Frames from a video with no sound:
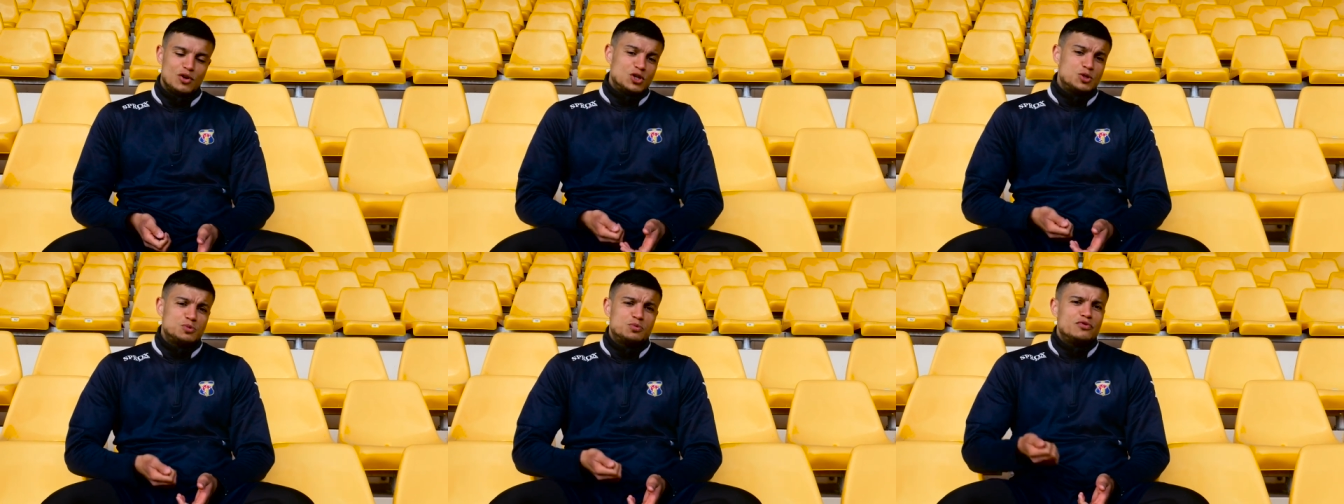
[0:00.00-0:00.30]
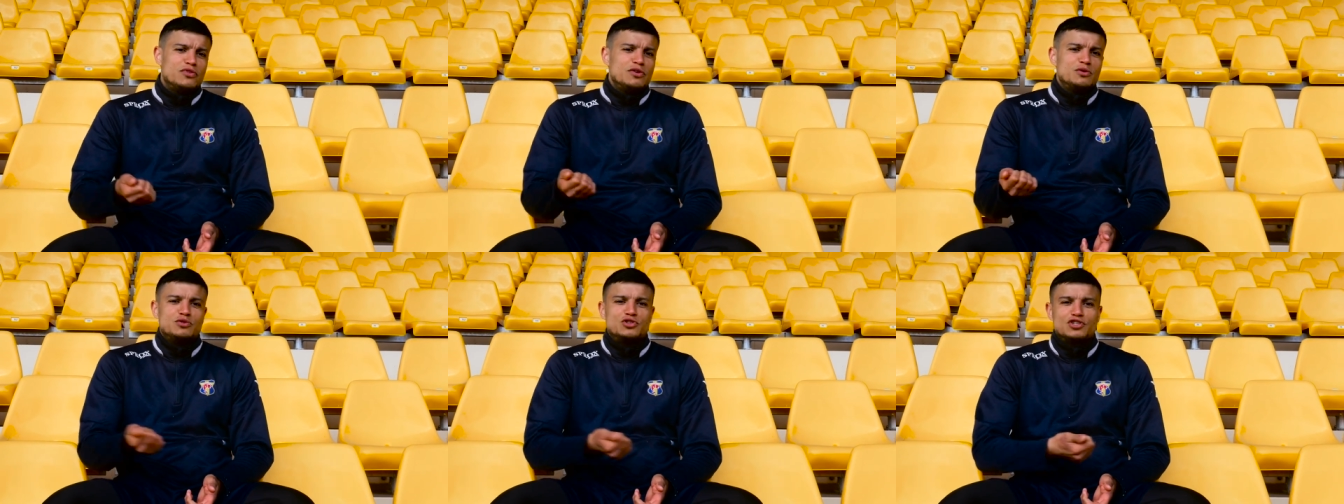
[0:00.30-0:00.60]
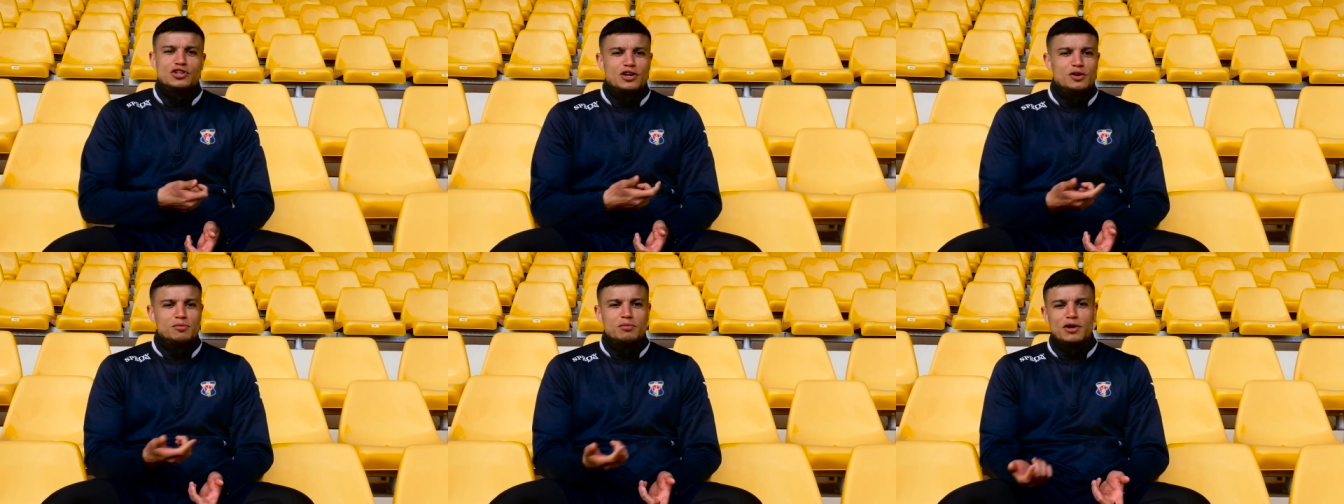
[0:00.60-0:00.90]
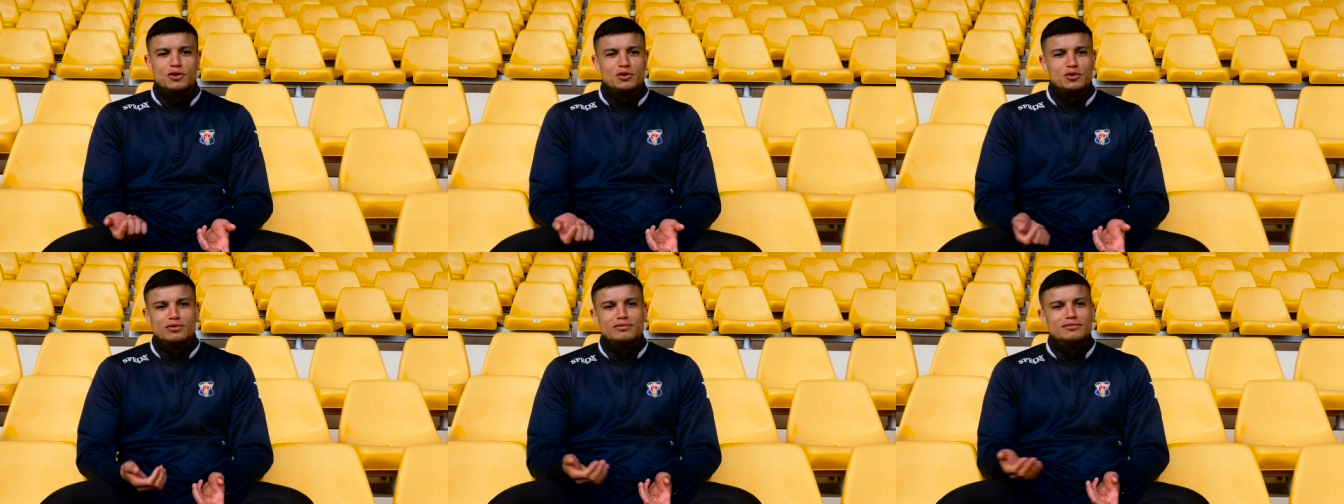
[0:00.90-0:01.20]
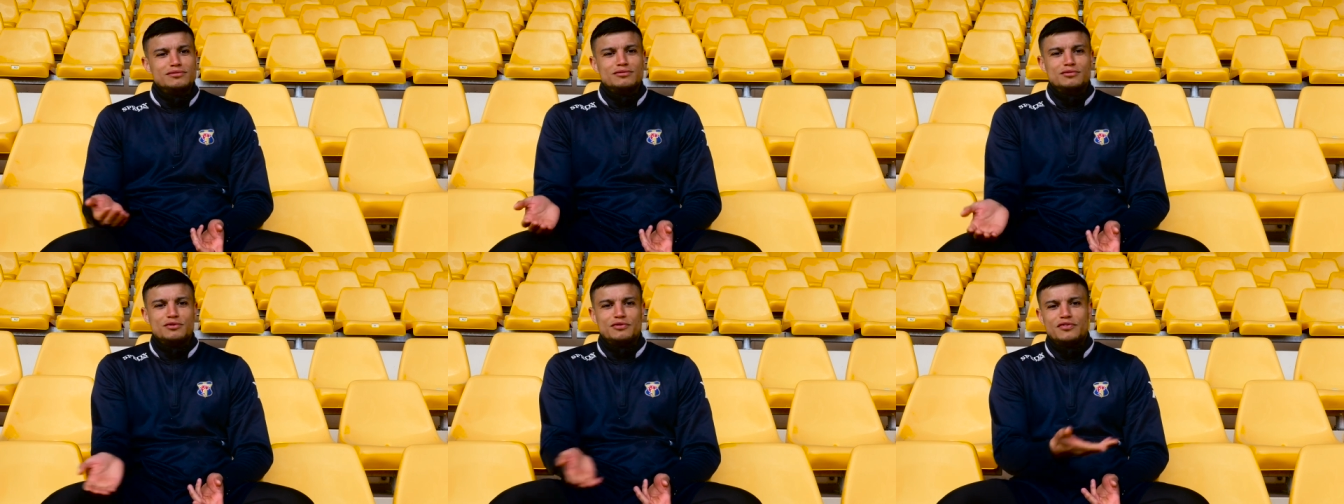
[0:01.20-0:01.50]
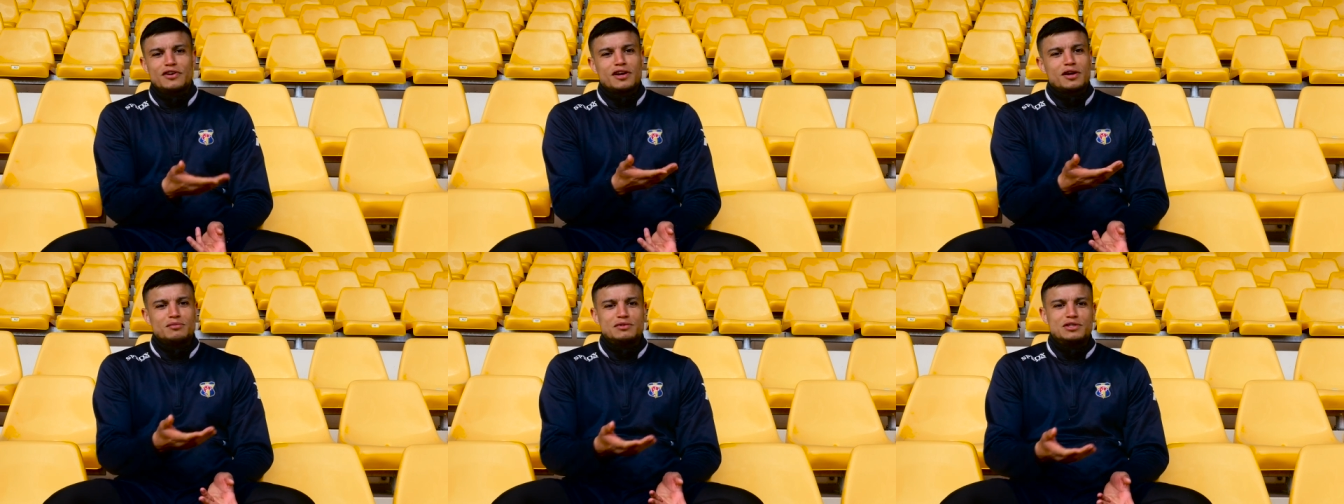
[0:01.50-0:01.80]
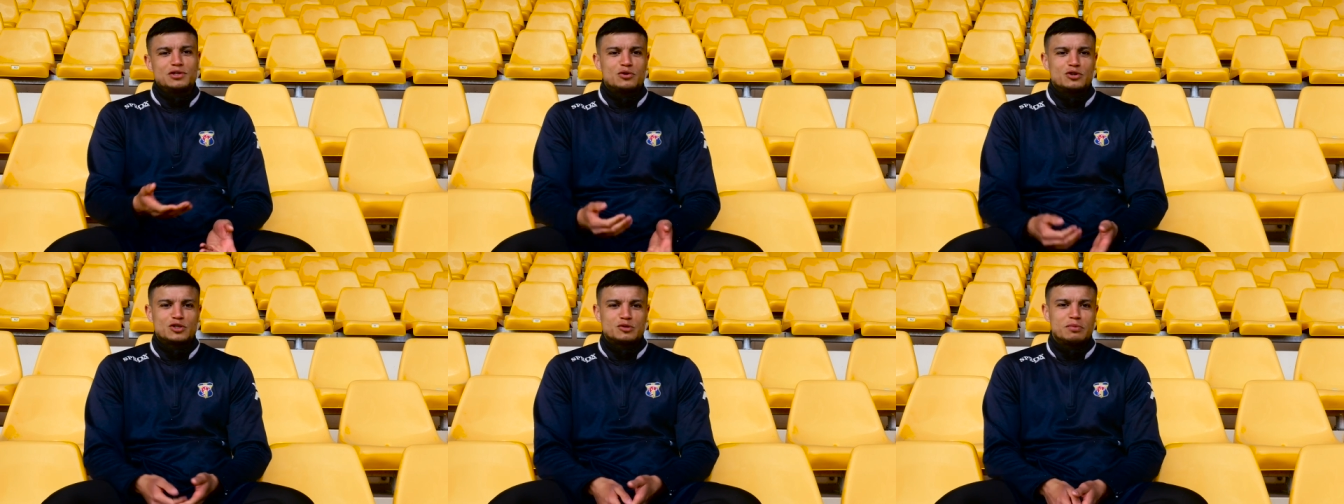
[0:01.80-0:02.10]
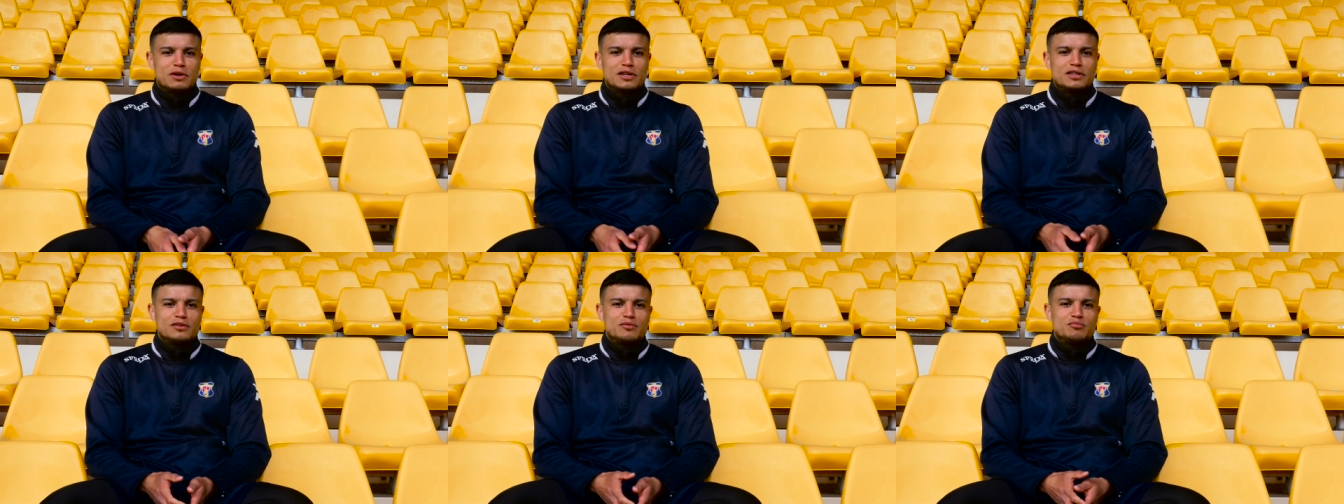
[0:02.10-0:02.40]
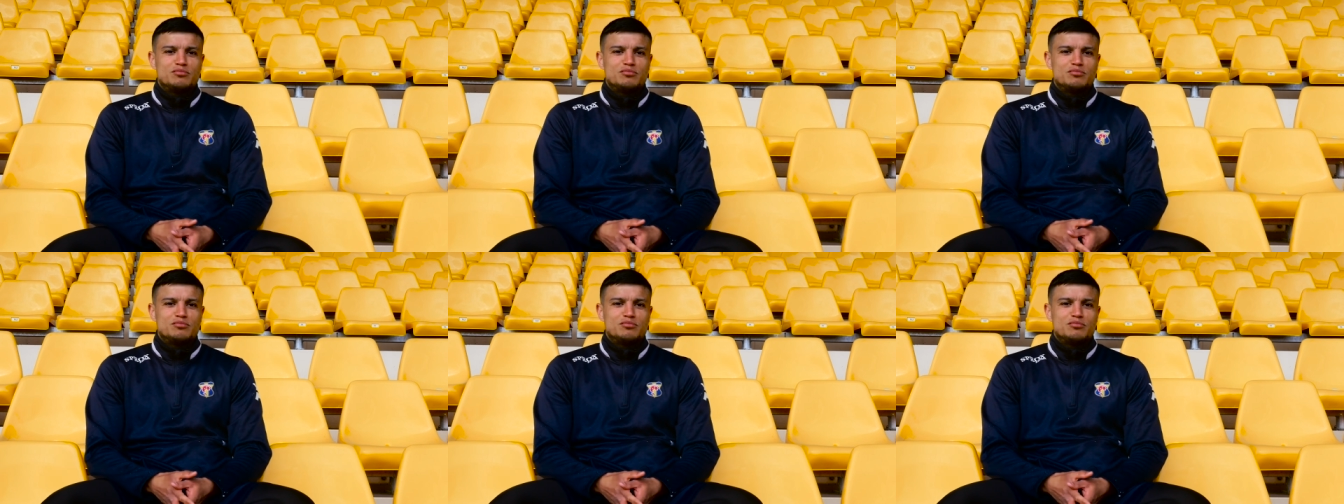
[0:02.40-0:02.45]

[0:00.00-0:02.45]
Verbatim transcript: Je pouvais lui tirer le maillot ou lui faire un petit croche-patte